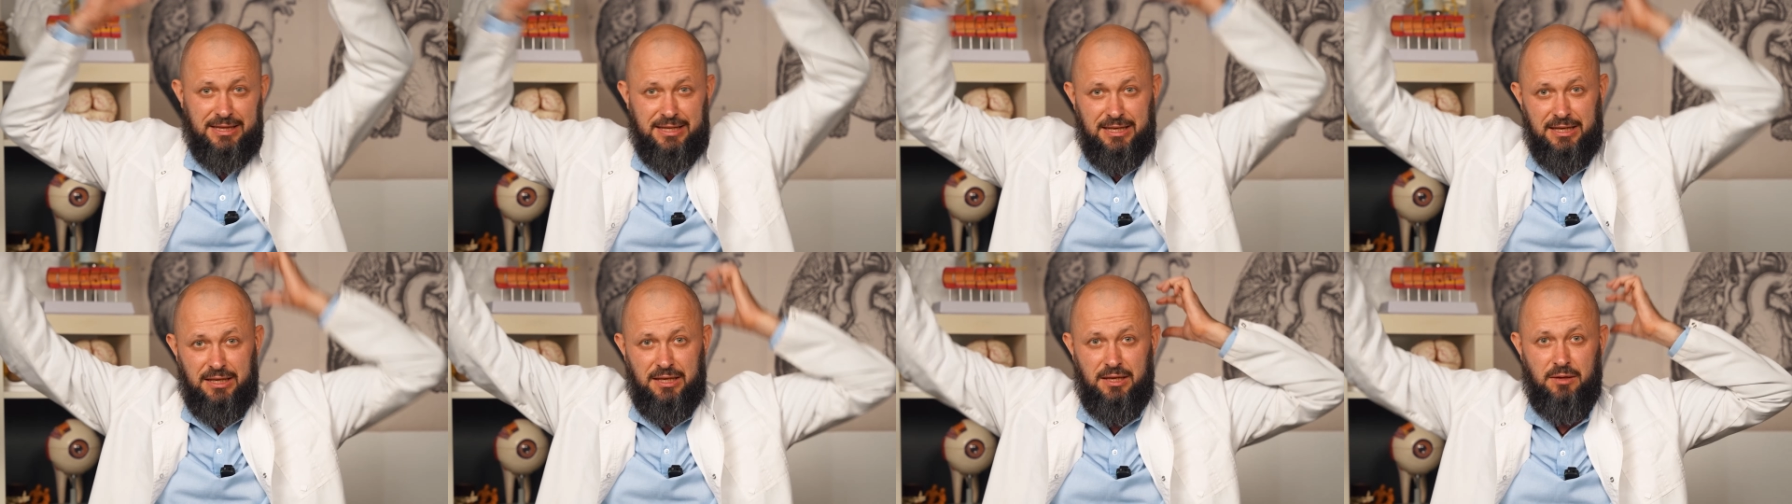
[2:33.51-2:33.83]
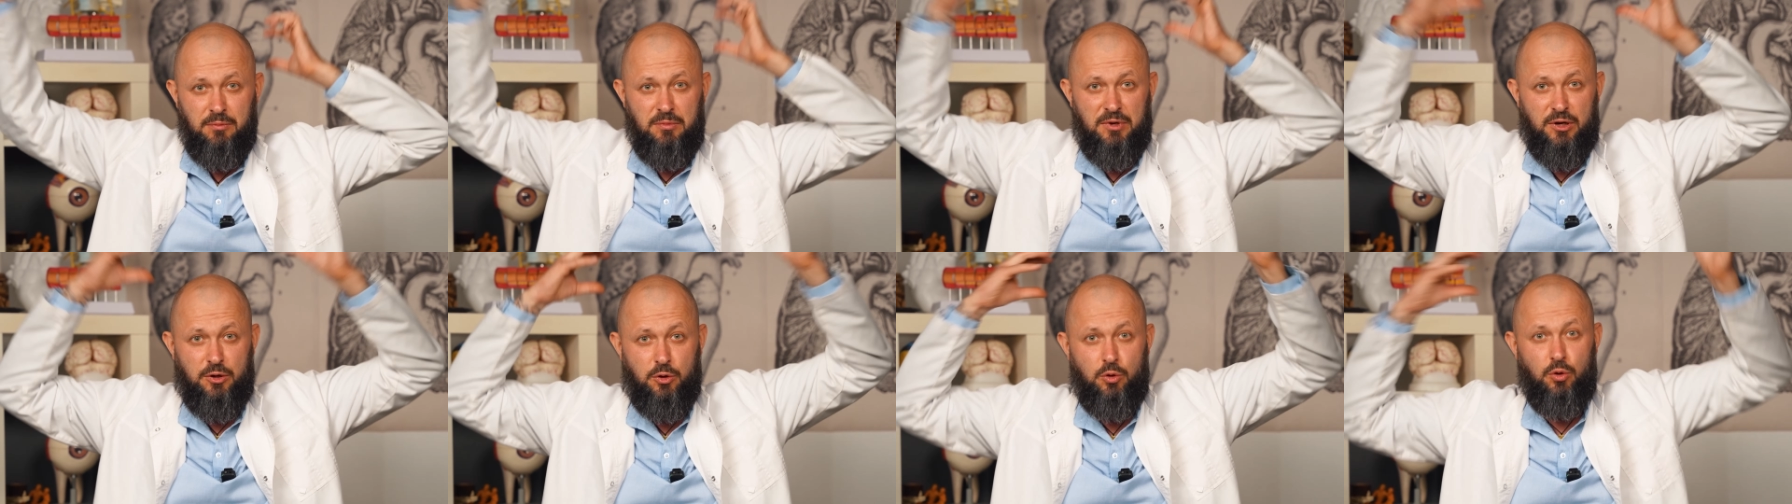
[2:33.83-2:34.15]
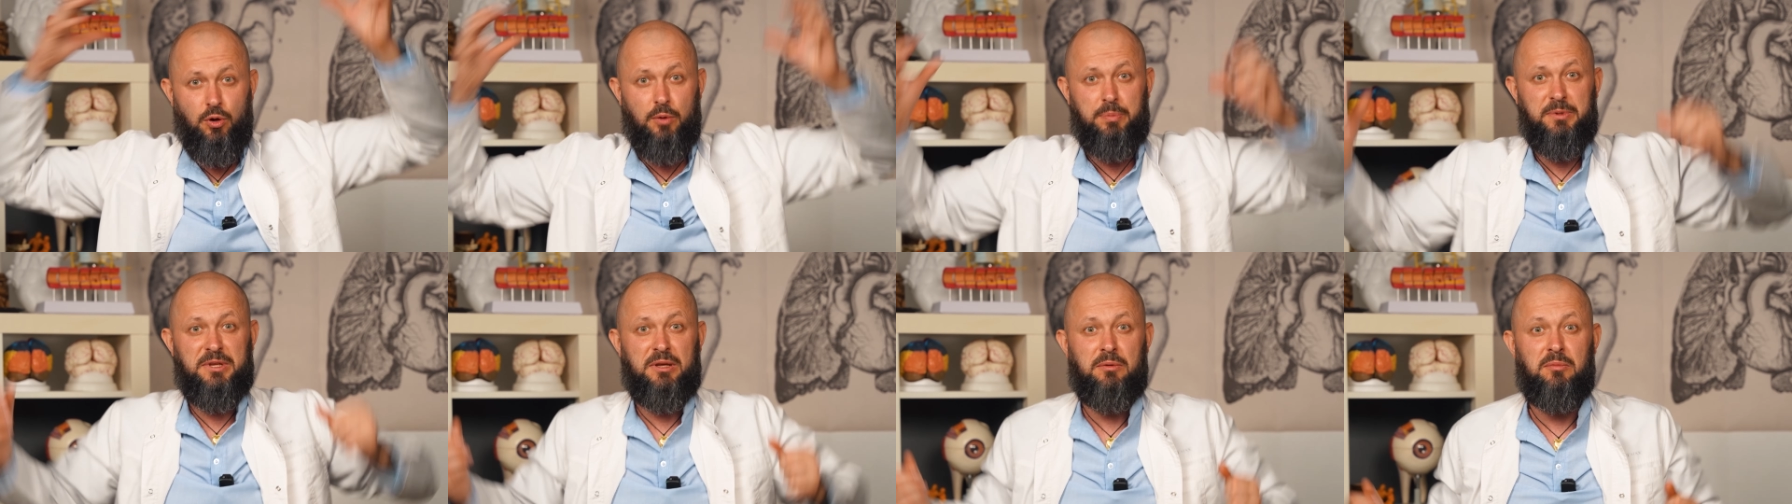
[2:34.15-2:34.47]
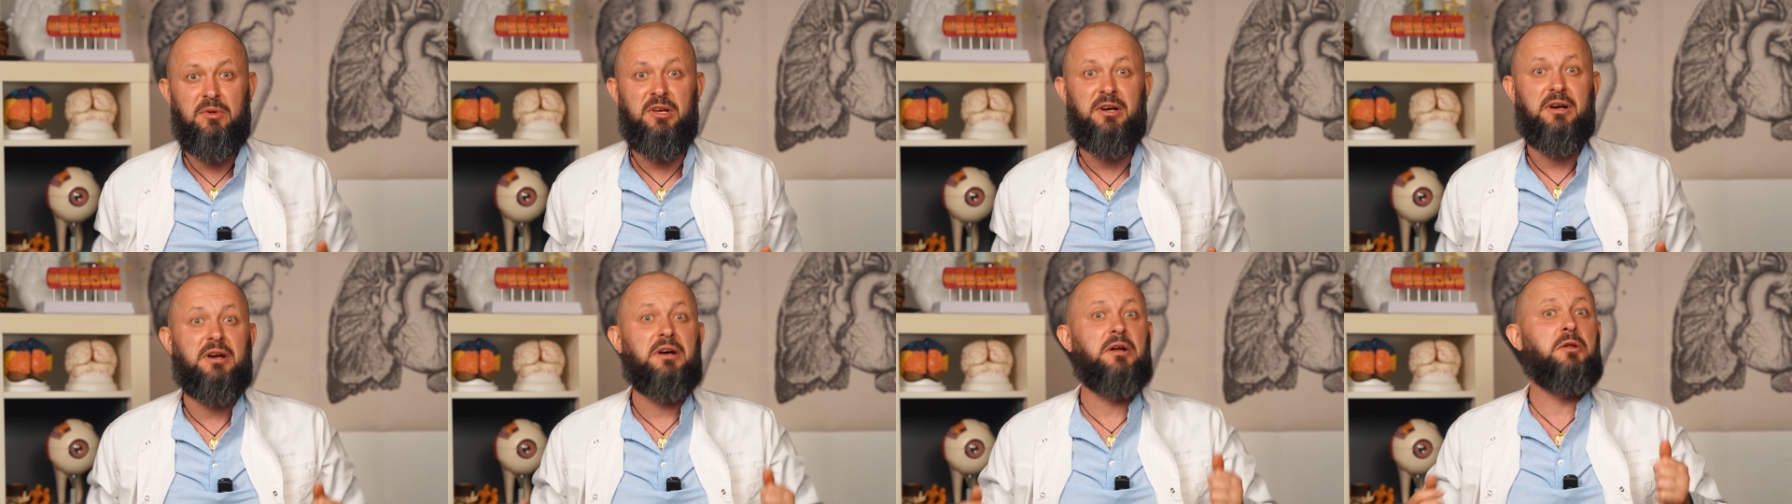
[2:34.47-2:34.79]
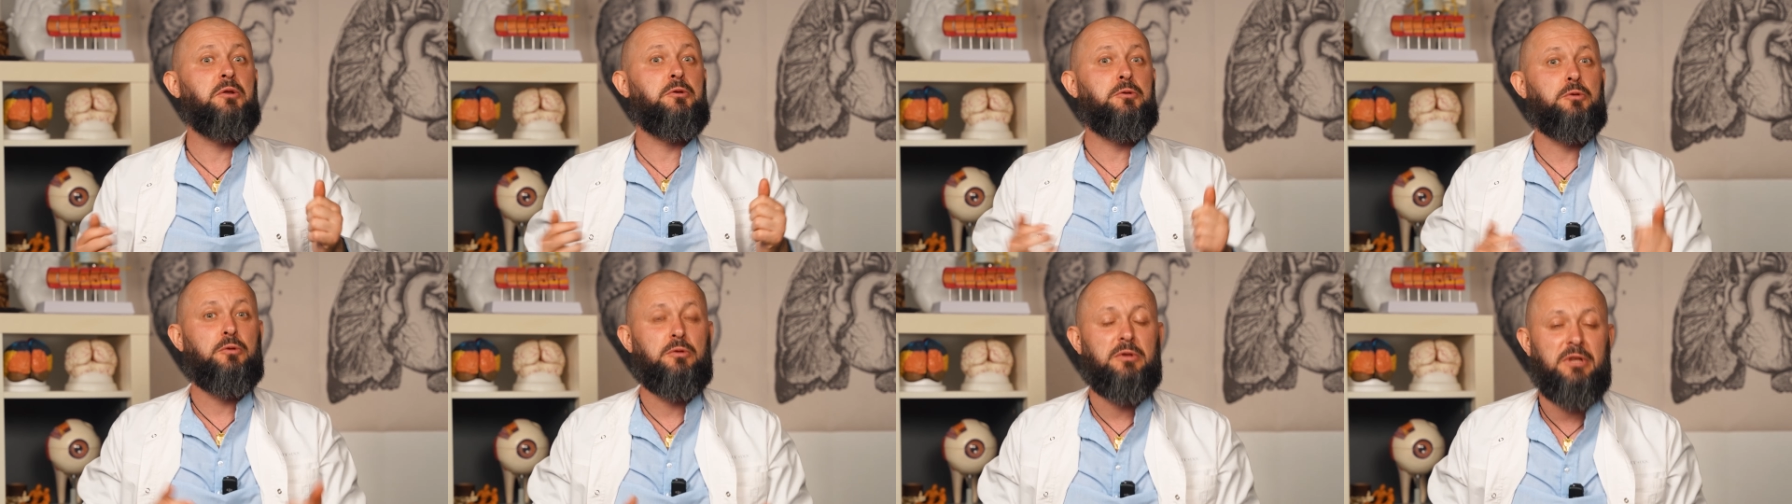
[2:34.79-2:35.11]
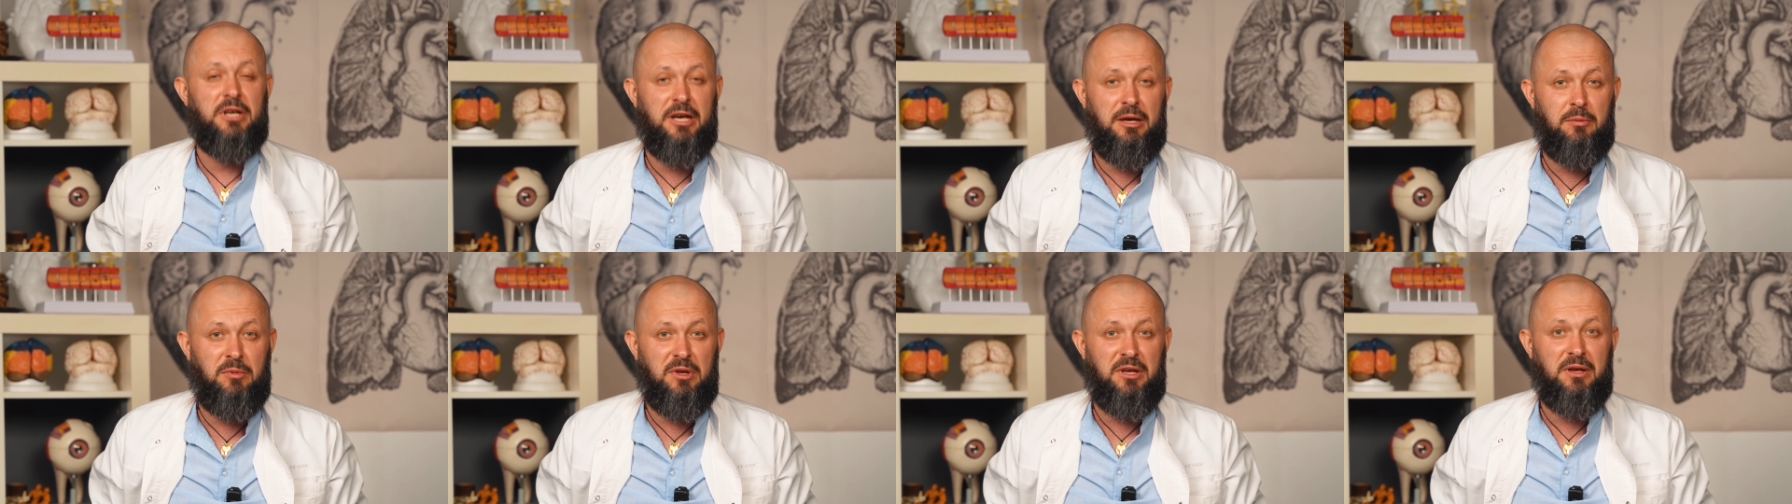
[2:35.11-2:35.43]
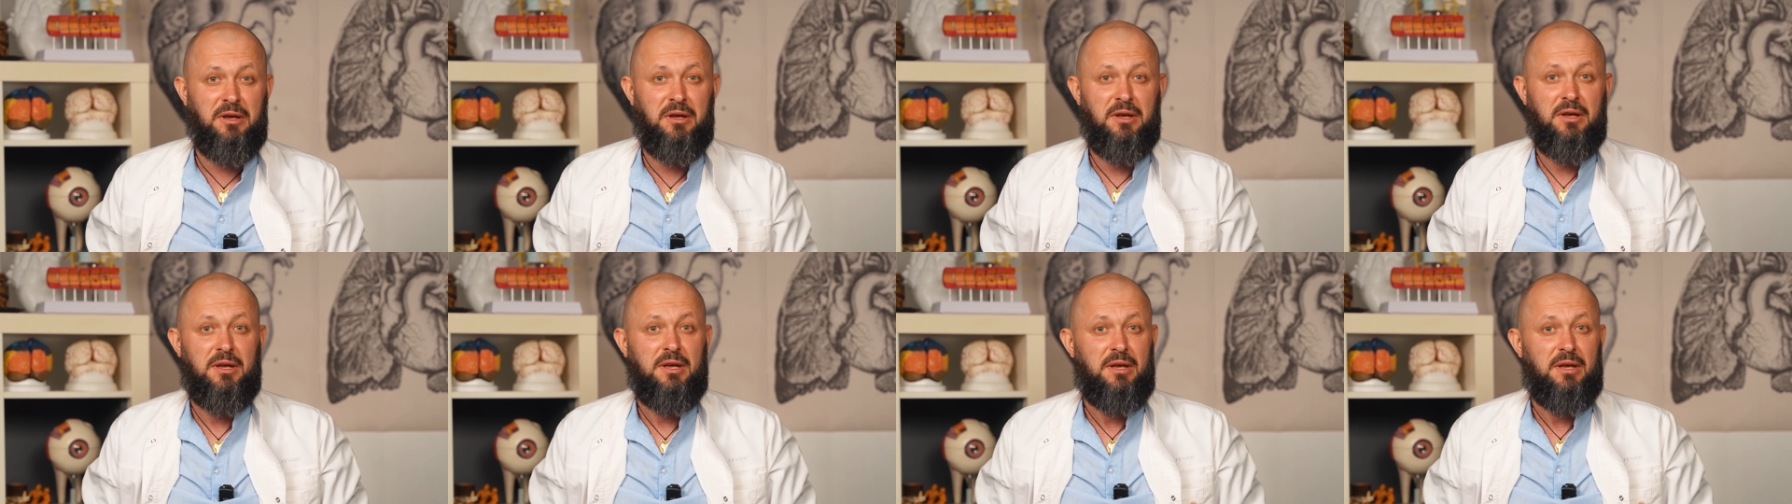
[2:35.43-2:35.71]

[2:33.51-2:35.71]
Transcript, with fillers: такими копнами, колтунами.